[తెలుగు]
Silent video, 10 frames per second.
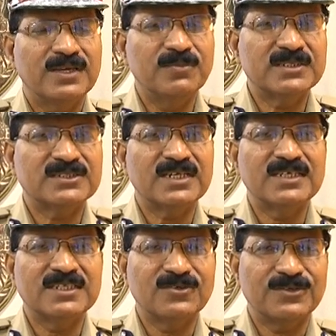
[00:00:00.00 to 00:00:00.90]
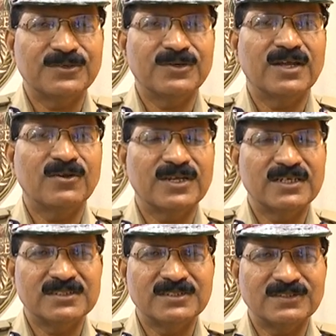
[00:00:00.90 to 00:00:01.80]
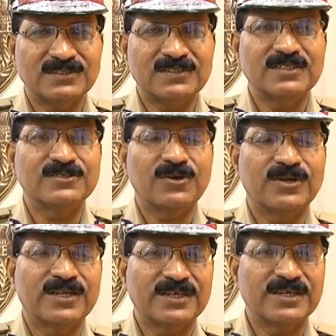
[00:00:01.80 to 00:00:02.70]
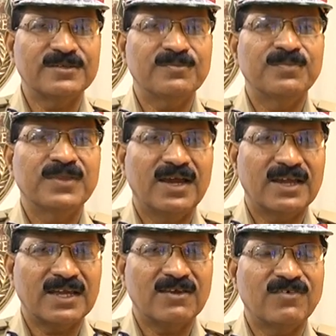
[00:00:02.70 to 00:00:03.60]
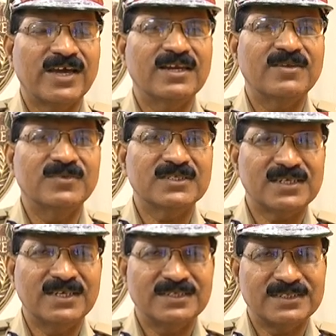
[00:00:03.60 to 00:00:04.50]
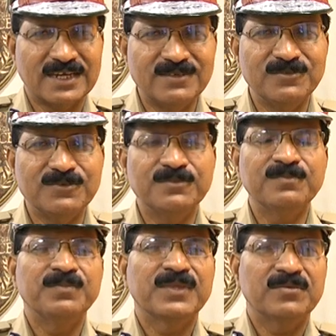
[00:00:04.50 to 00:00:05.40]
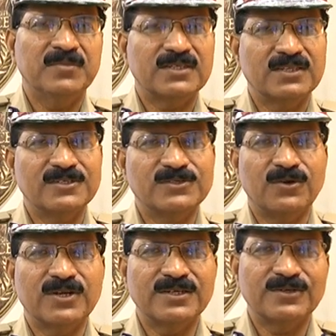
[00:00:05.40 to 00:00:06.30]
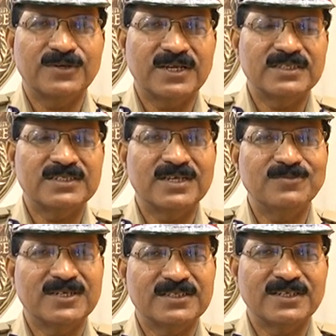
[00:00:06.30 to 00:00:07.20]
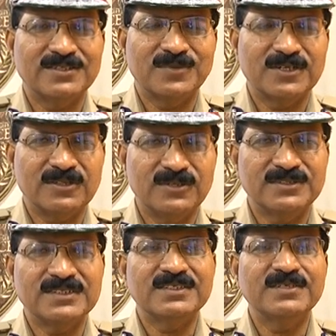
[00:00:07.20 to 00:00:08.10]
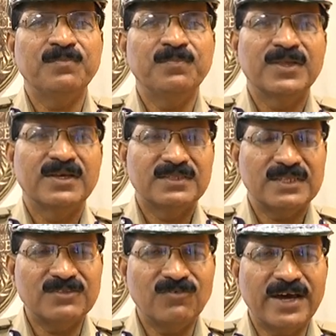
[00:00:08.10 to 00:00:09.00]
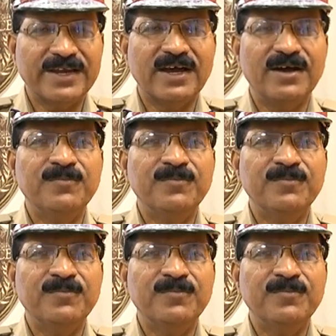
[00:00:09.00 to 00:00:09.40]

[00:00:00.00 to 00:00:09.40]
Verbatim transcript: ఇమర్షన్ అయ్యేంత వరకు కూడా లొకేషన్స్ తెలుసుకోవడానికి అట్లాగే ఫైనల్ ఇమర్షన్ అయిన టైము మనకు తెలుసుకోవడానికి కూడా ఎంత టైం పట్టింది అనేది మనకు తెలుస్తుంది తద్వారా